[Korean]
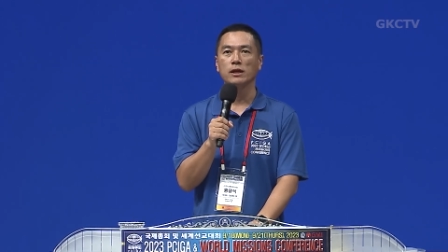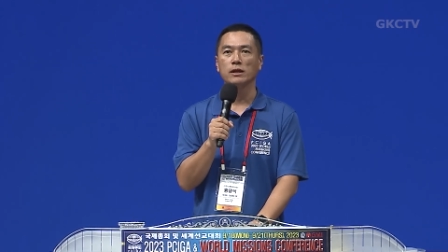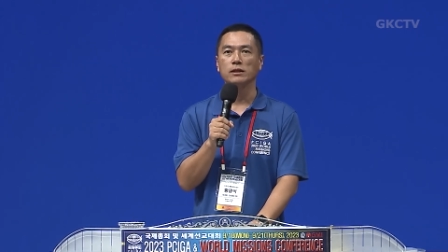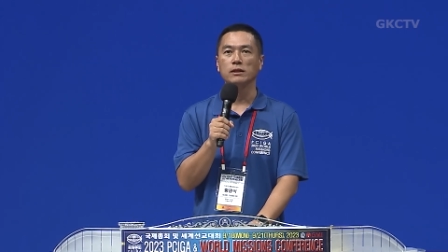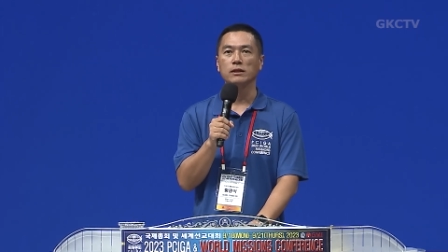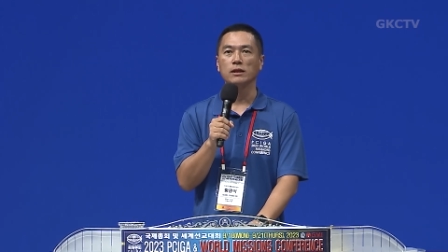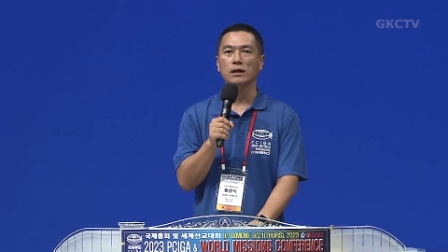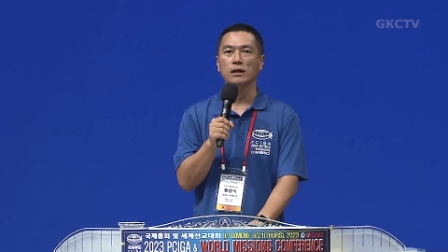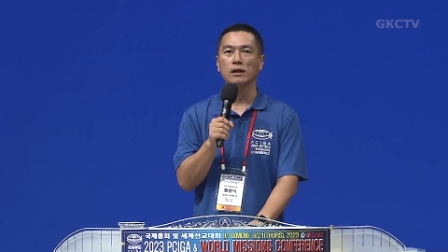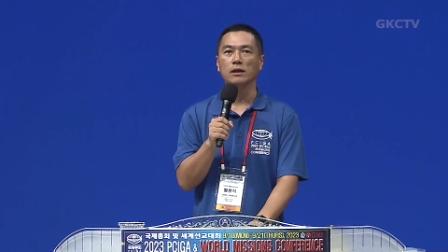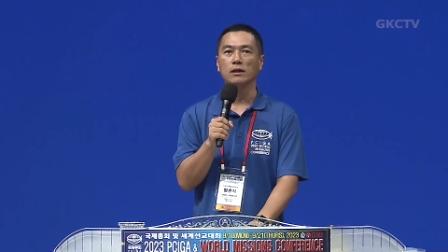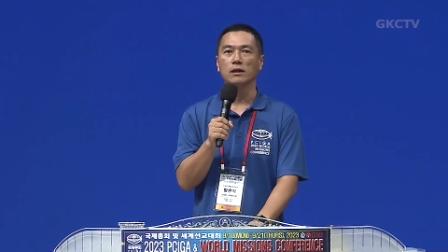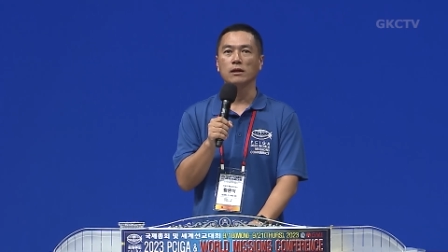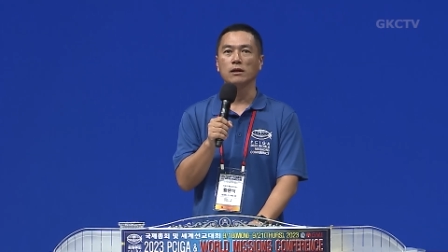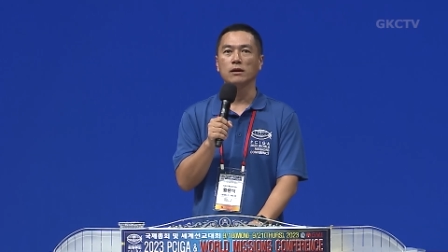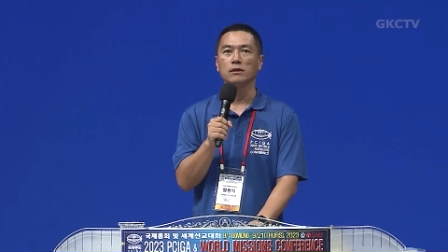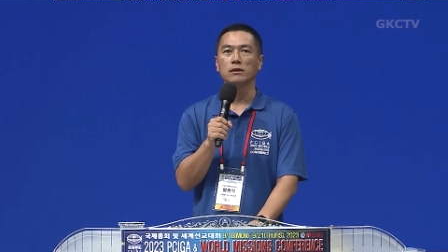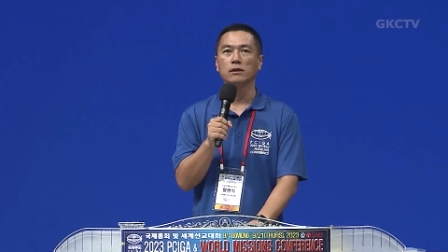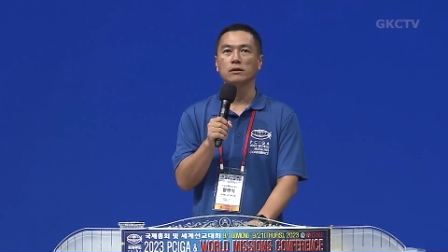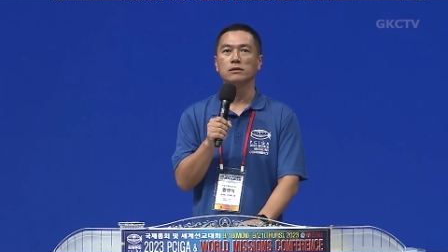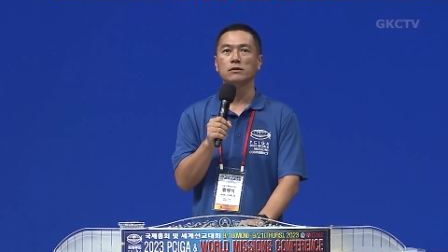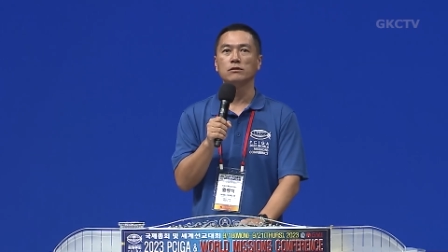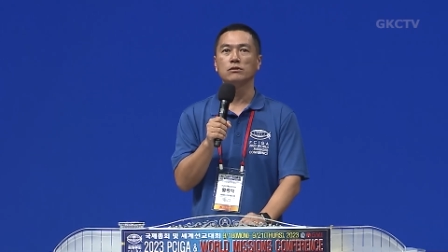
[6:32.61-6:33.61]

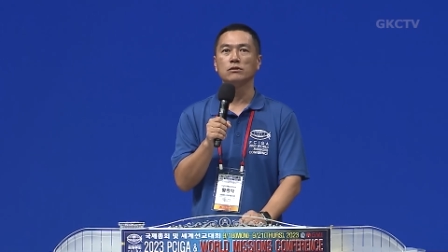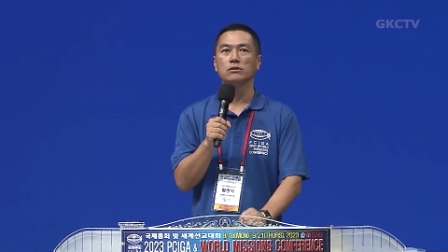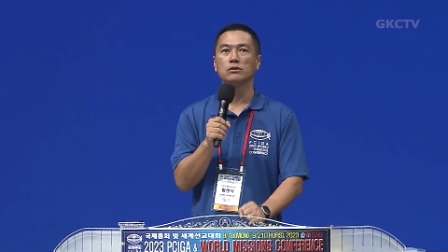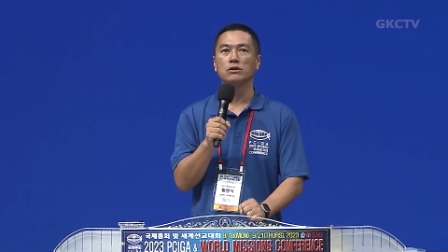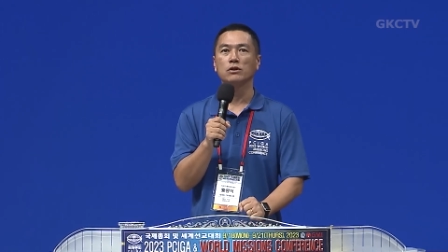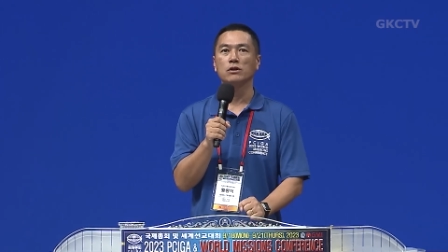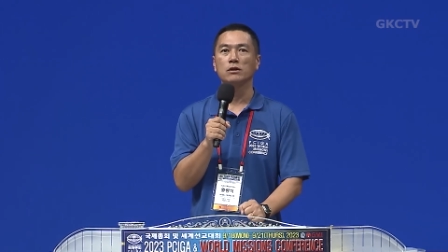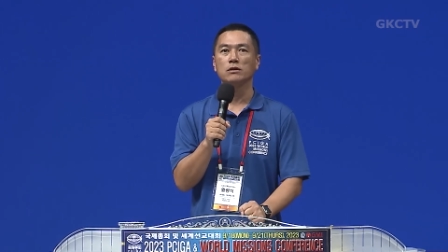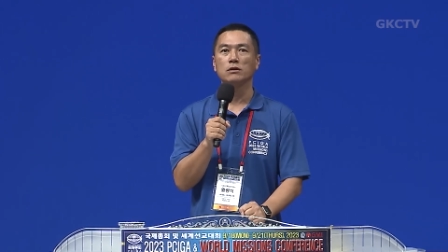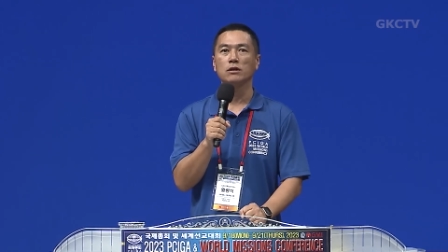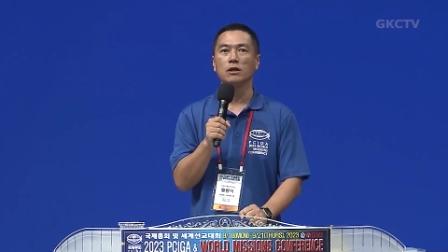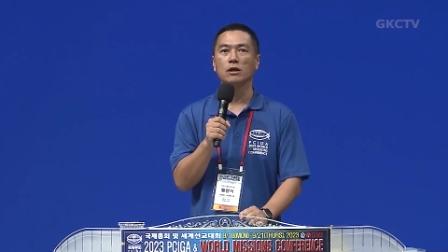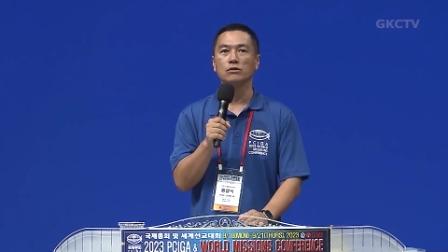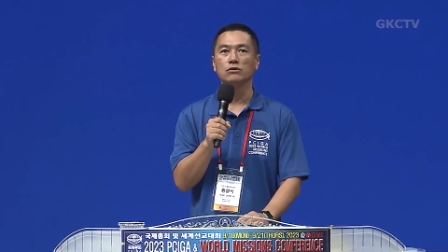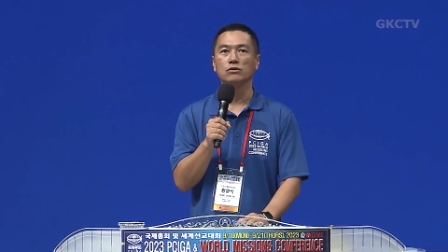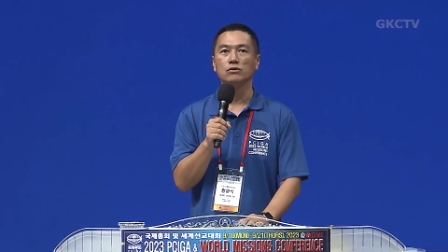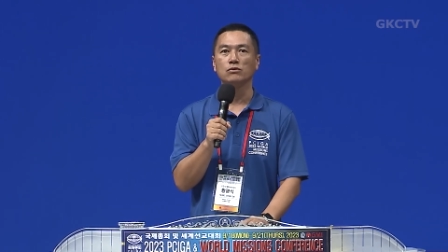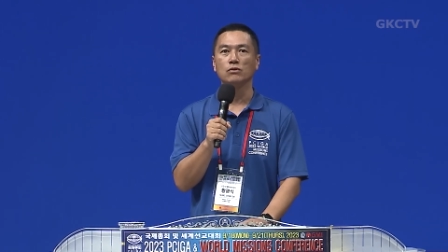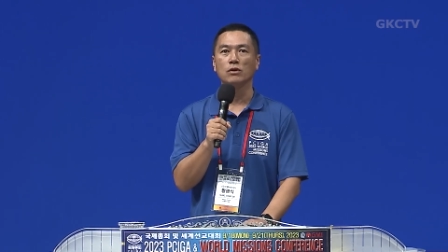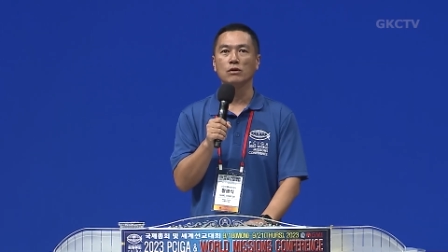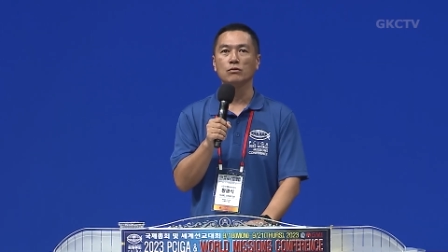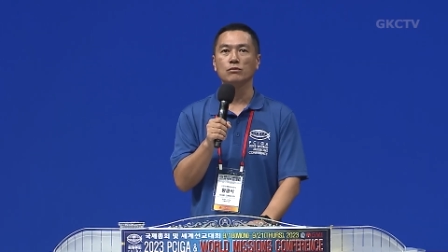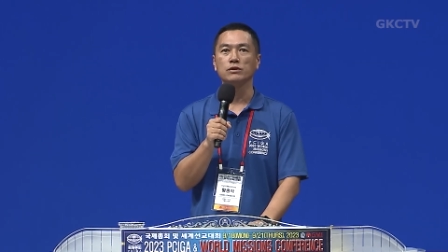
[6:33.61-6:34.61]
한다라는 철학을
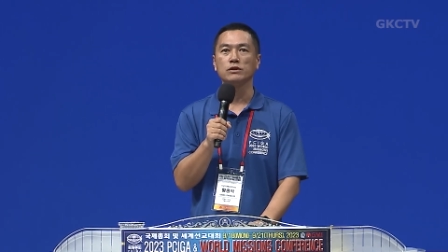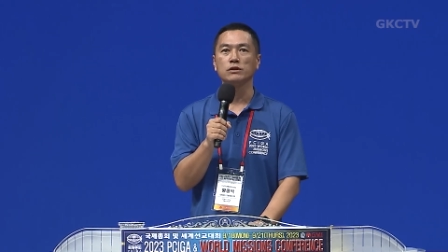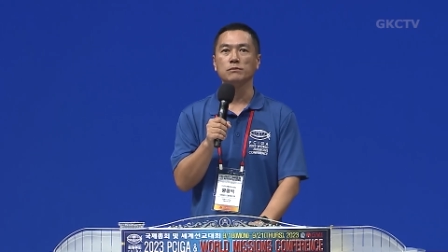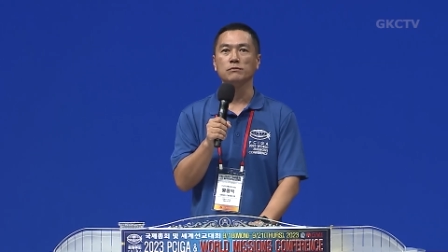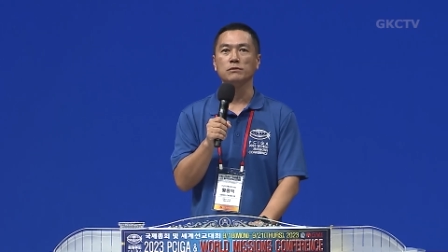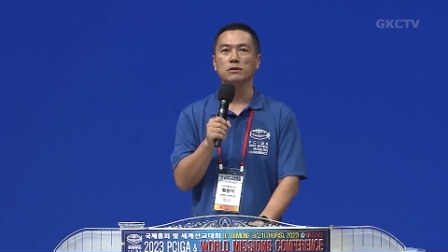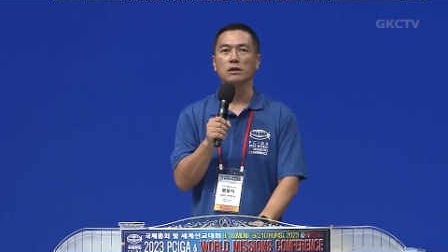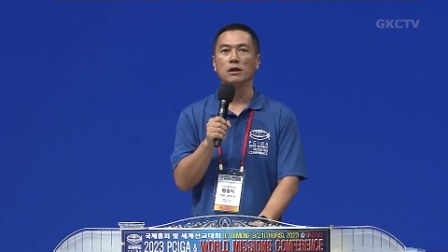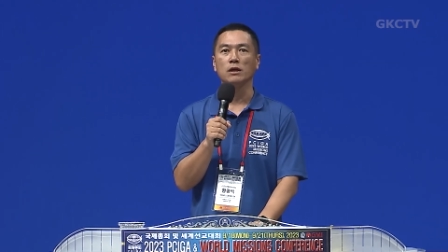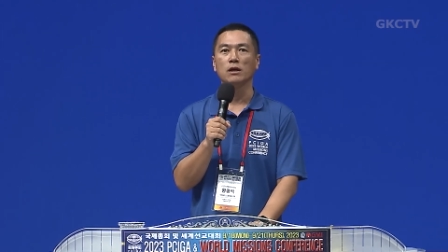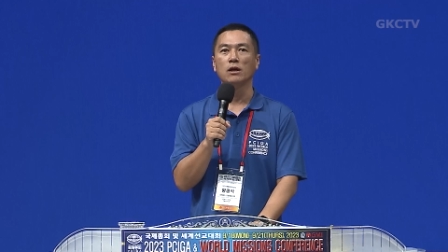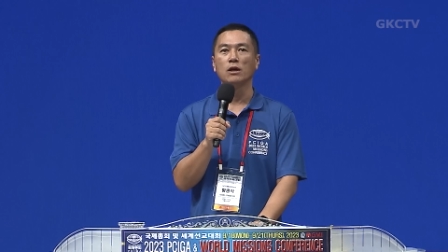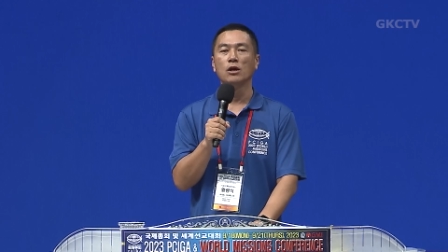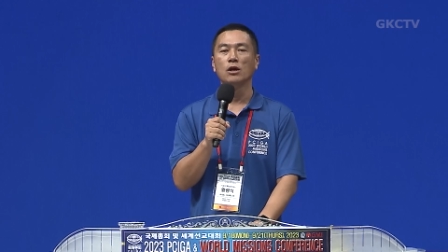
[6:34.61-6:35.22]
가지고 하고 있습니다.